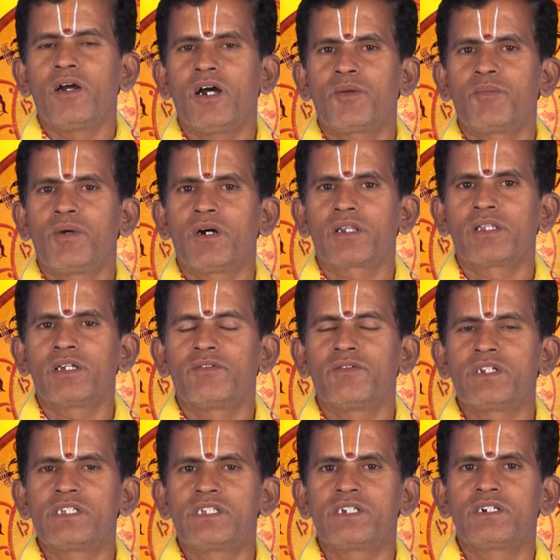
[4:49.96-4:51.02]
அன்பார்ந்த
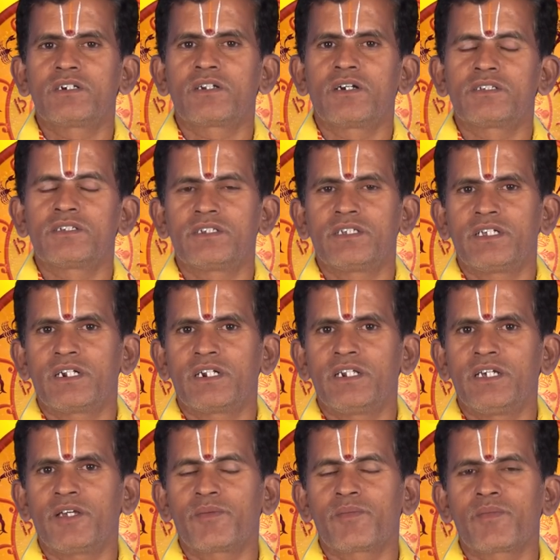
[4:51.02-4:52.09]
விருச்சிக
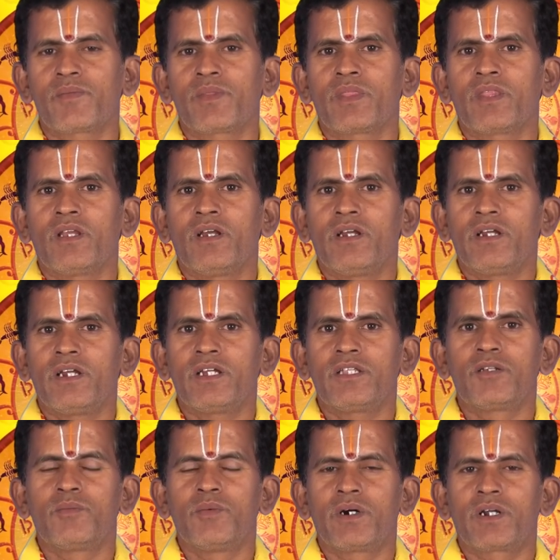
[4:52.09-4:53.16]
ராசினியர்களே
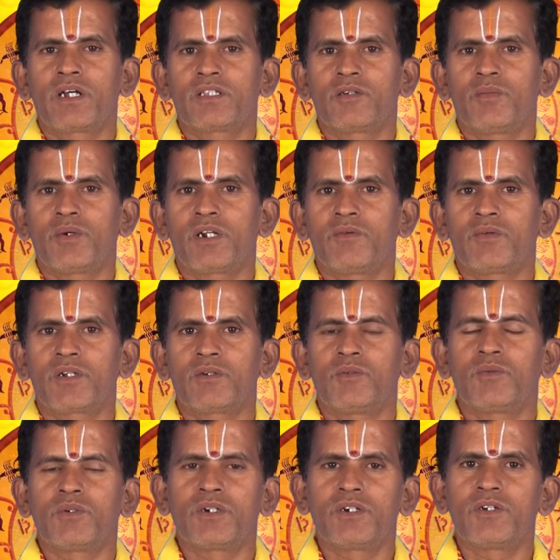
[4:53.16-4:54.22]
எதிர்பாராத பணவரவு
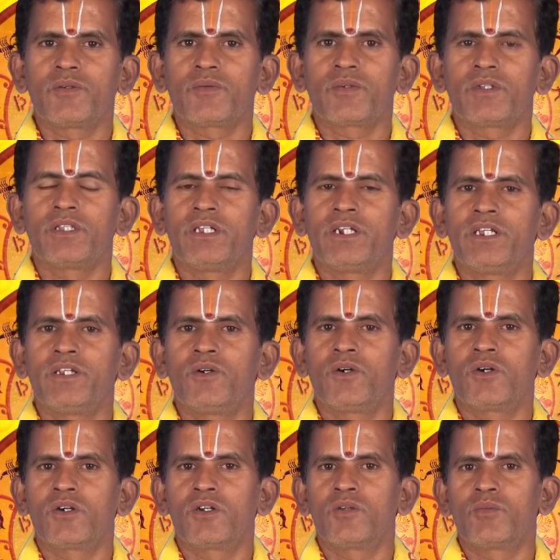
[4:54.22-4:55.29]
உண்டு திடீர்
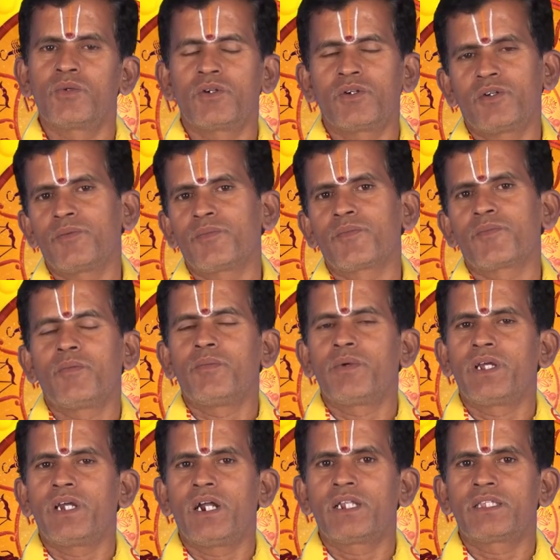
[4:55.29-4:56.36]
யோகங்களும் உண்டு
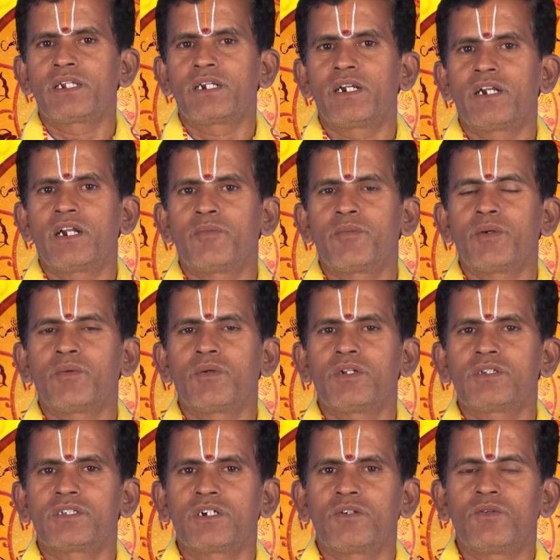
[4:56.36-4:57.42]
பிரயாணத்தினால் நன்மை உண்டு
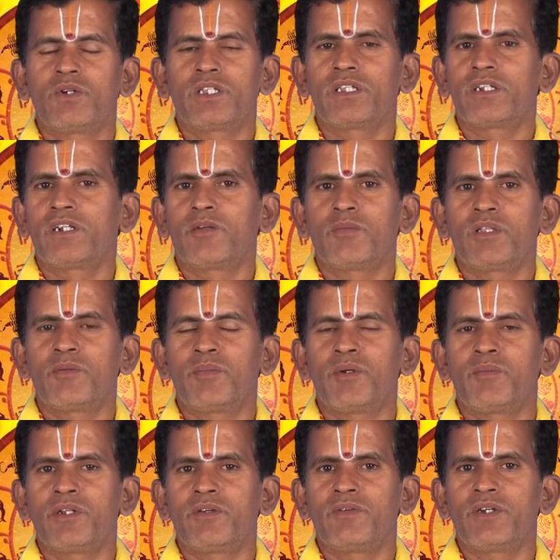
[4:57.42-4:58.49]
சகோதரத்தில் நன்மதிப்பை
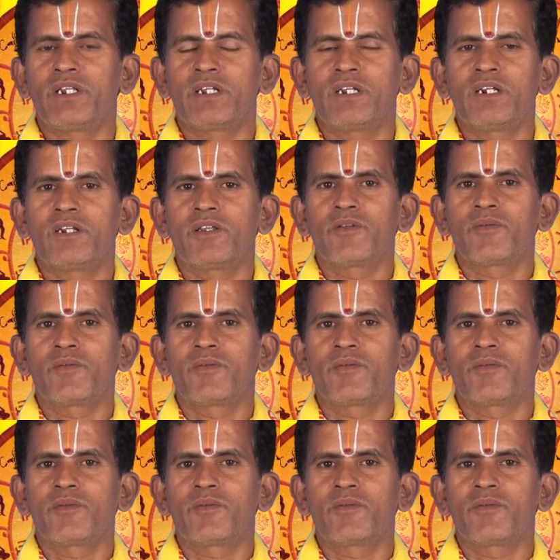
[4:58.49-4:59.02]
பெறுவீர்கள்